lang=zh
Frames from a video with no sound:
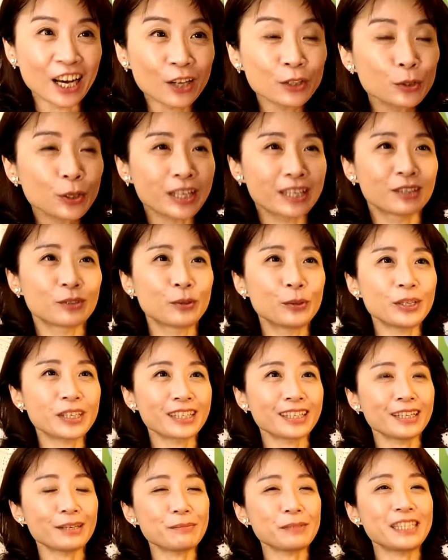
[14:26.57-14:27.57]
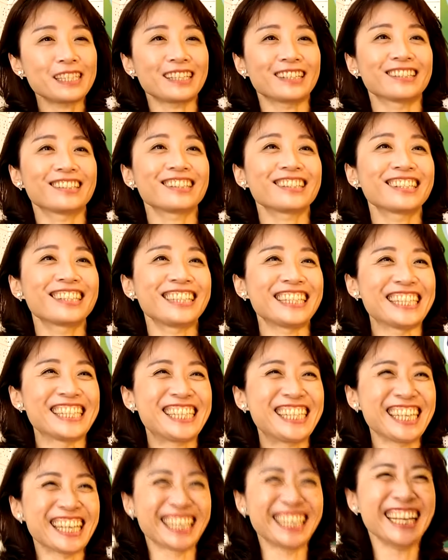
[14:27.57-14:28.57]
哦，对我会跟他们讲这个底
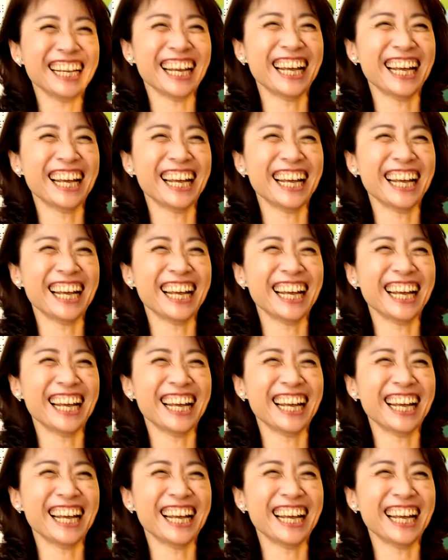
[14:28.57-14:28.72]
线，